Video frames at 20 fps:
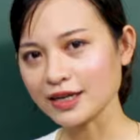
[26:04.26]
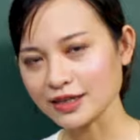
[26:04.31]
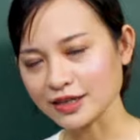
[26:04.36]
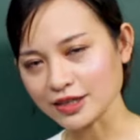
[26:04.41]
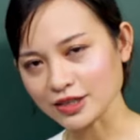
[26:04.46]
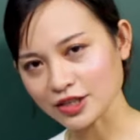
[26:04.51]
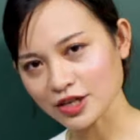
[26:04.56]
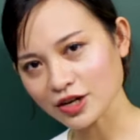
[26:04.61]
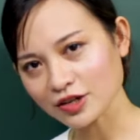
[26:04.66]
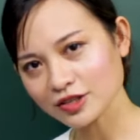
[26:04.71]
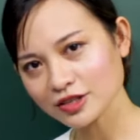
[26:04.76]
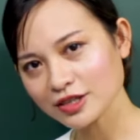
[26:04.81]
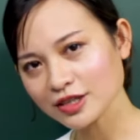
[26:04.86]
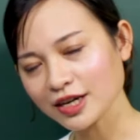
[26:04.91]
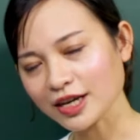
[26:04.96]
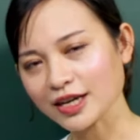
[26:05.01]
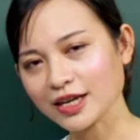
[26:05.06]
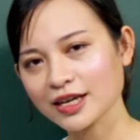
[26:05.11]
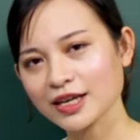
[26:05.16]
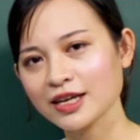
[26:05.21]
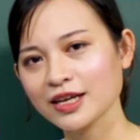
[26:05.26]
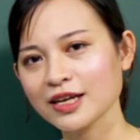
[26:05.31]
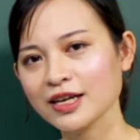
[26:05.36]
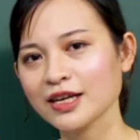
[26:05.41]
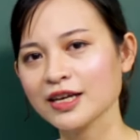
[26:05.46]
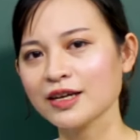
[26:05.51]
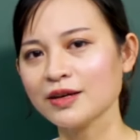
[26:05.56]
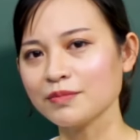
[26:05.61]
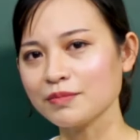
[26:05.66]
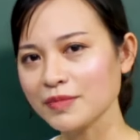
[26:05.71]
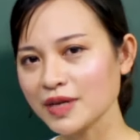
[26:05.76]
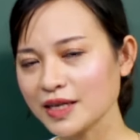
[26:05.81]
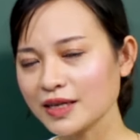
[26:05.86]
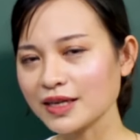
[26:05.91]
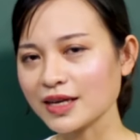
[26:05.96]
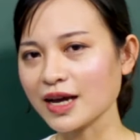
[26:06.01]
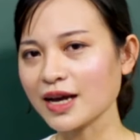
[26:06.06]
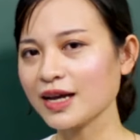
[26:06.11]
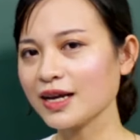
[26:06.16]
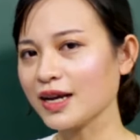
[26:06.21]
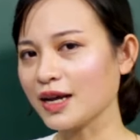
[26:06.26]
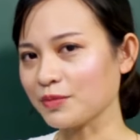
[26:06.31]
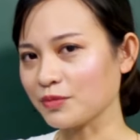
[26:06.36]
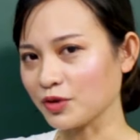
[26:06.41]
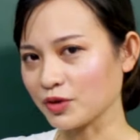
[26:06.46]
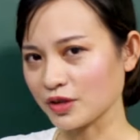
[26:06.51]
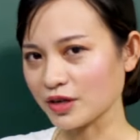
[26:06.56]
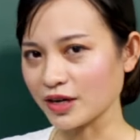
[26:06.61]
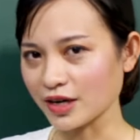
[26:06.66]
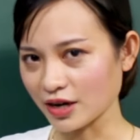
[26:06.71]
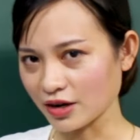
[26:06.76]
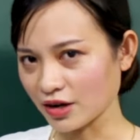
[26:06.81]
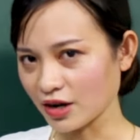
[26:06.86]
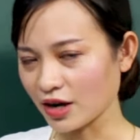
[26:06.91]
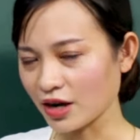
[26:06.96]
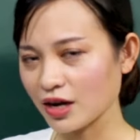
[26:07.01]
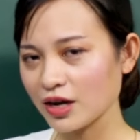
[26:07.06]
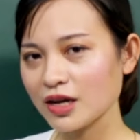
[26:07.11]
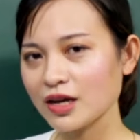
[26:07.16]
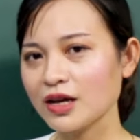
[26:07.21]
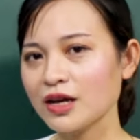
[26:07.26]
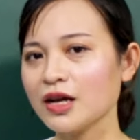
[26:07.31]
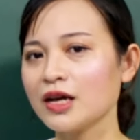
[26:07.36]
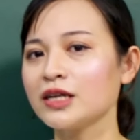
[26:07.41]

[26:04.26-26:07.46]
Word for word: là người cho trước này, mình hay là một người nào đó.